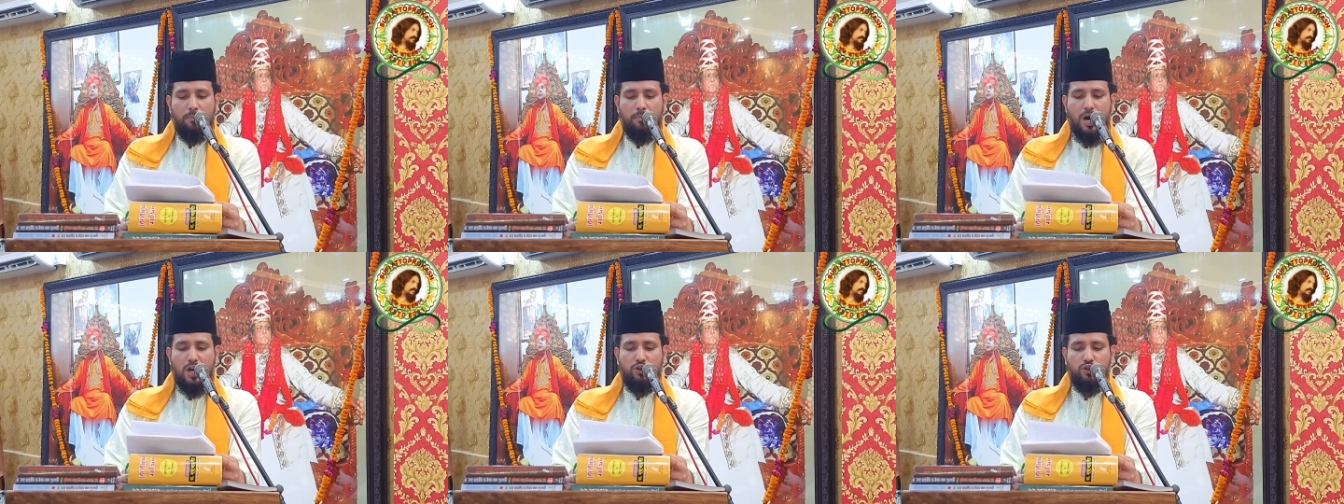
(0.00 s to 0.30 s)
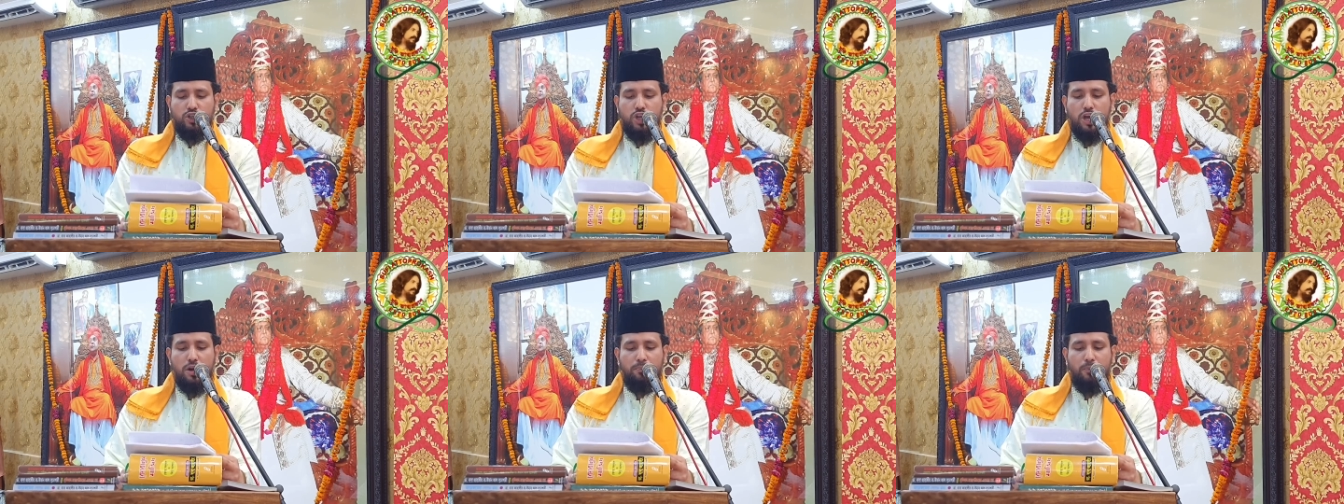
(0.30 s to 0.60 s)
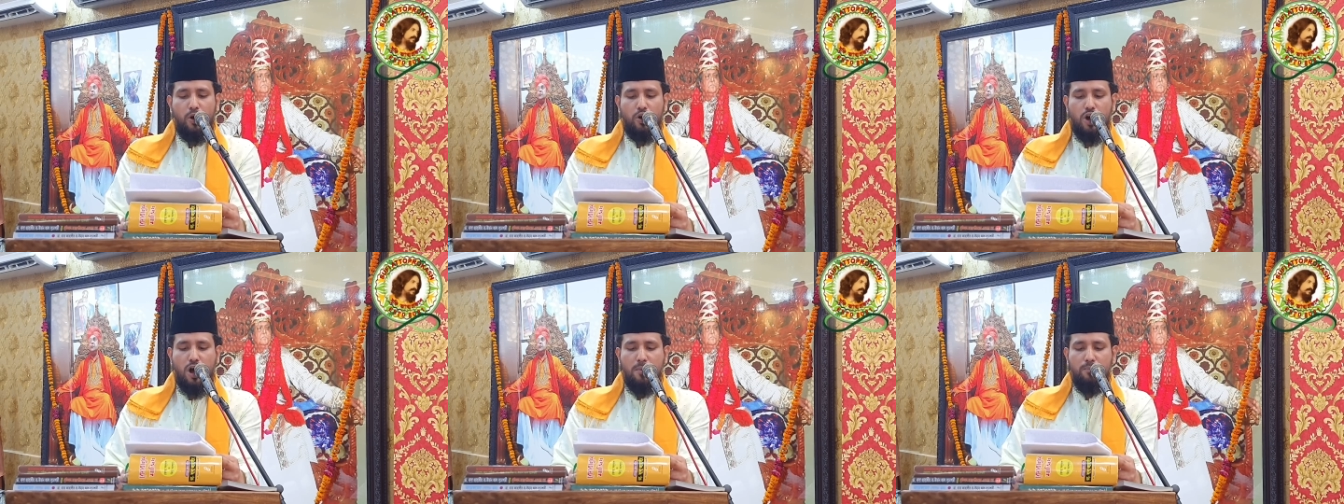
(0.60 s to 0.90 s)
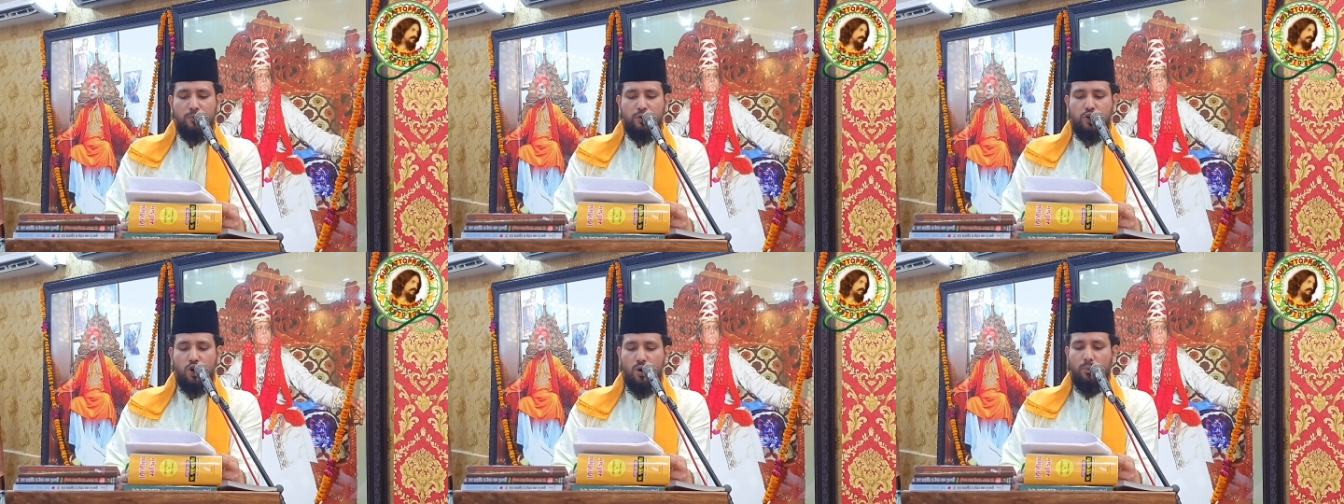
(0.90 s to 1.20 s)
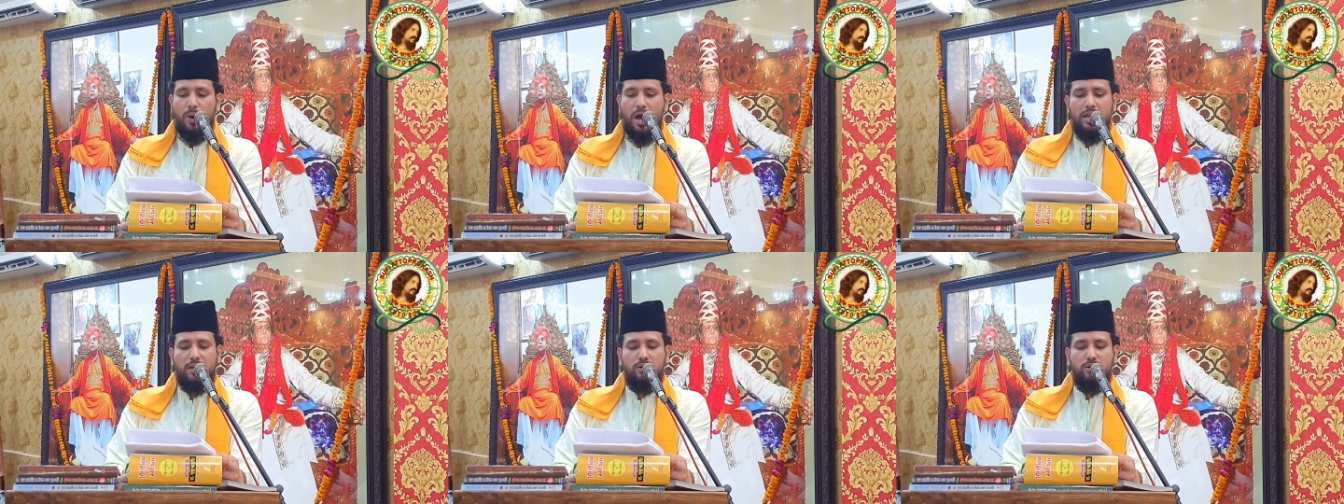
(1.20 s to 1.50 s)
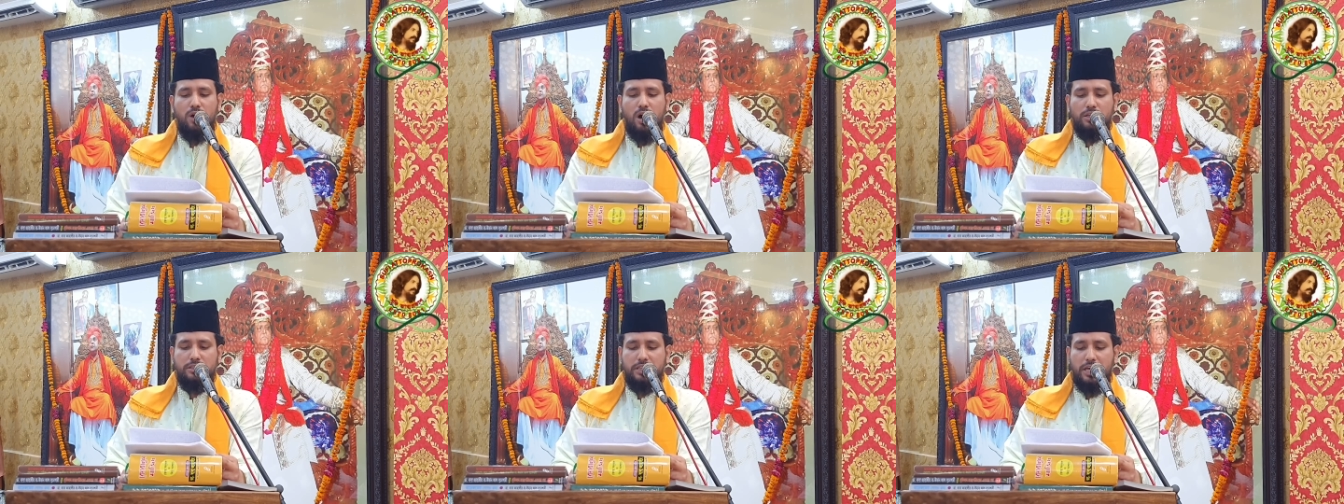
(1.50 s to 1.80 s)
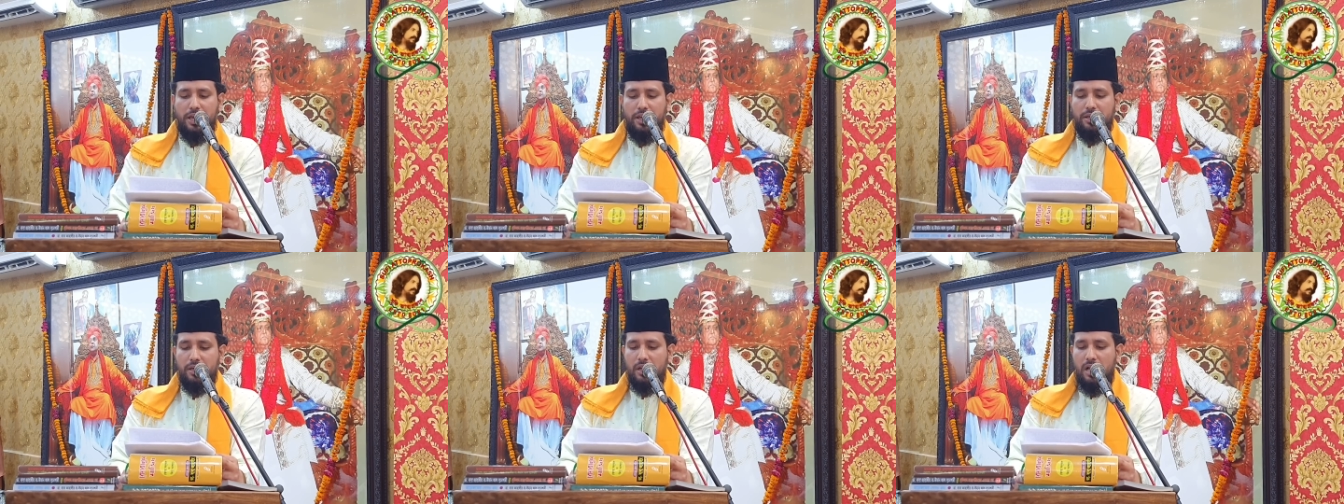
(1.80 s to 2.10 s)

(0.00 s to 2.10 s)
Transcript: মানুষের পরম সৌভাগ্য যে